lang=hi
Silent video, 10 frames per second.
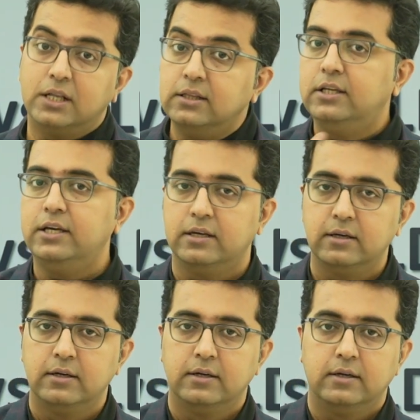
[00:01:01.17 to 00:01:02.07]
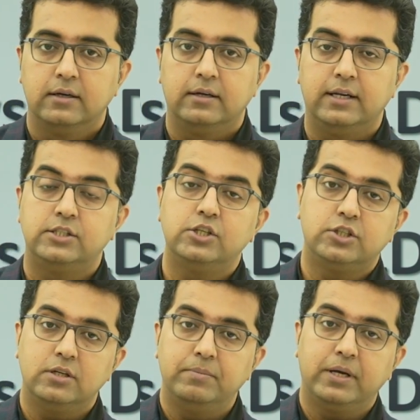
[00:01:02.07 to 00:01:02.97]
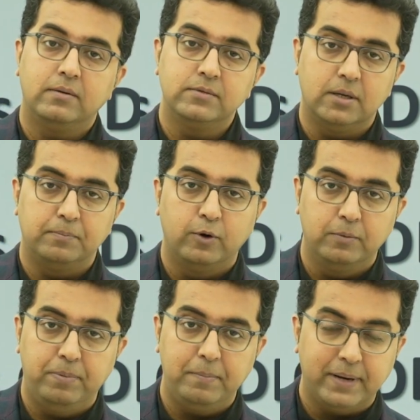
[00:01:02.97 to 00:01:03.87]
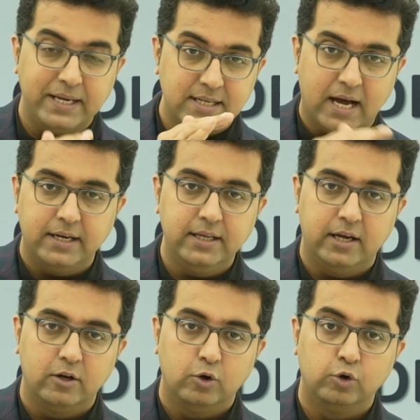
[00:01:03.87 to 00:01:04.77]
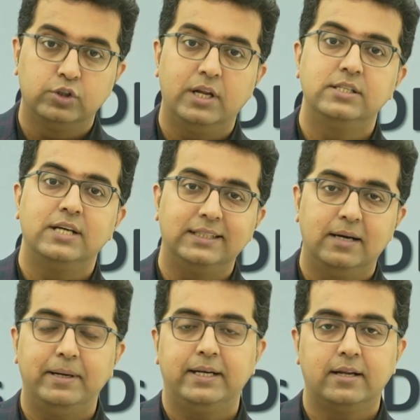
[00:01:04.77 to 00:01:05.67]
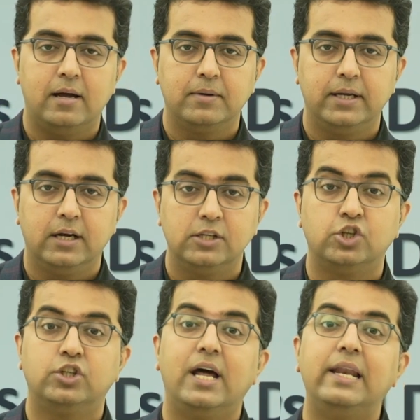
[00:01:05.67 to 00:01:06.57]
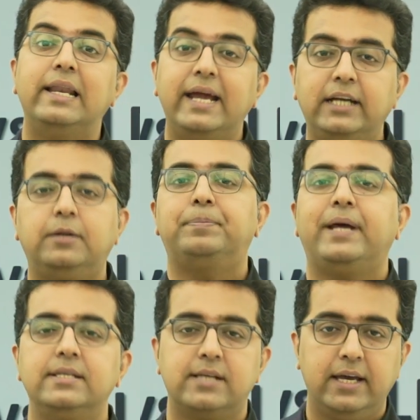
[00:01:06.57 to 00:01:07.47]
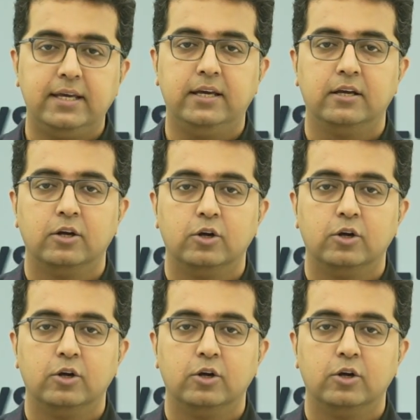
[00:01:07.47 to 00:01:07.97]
जल्दी रेजिस्टेंस बिकम सपोर्ट पे प्राइस आ रही है उतना ज्यादा बेटर काम करेगा जितना लेट प्राइस आएगी